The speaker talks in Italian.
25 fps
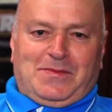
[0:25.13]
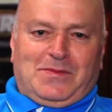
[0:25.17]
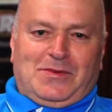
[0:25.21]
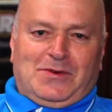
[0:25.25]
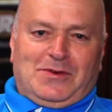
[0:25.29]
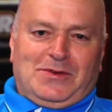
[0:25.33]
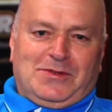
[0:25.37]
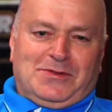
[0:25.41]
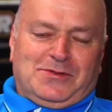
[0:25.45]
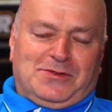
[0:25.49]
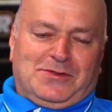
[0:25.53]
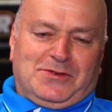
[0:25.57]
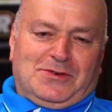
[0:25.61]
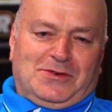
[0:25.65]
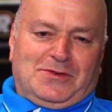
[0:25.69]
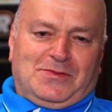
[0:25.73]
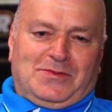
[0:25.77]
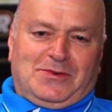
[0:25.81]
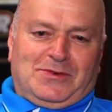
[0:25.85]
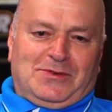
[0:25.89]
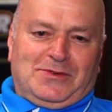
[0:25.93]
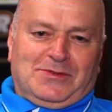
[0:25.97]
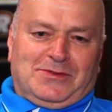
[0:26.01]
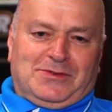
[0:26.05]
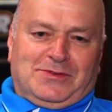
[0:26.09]
molto
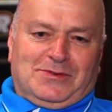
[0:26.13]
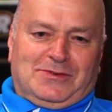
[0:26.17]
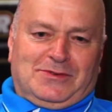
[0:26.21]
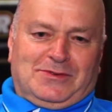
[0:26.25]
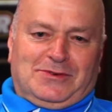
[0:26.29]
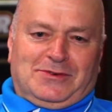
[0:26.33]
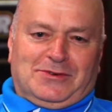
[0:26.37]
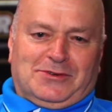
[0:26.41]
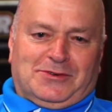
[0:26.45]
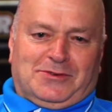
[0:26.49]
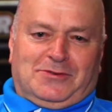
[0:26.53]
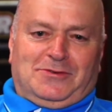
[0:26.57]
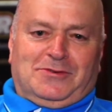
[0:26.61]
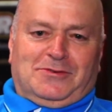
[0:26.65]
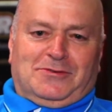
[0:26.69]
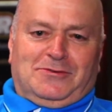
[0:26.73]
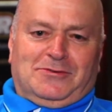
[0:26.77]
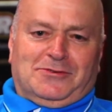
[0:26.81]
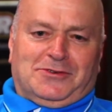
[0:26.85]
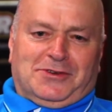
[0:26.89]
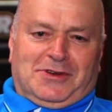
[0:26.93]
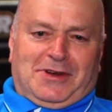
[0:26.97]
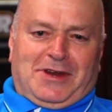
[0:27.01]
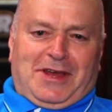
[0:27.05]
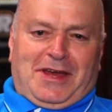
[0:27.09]
molto
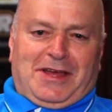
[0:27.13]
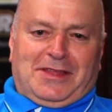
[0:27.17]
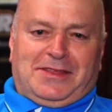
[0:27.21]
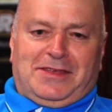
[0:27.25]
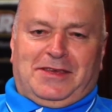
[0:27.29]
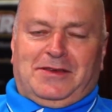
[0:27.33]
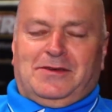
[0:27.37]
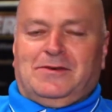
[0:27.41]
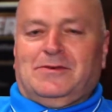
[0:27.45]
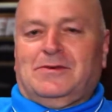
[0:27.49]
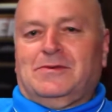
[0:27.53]
sconclusionati.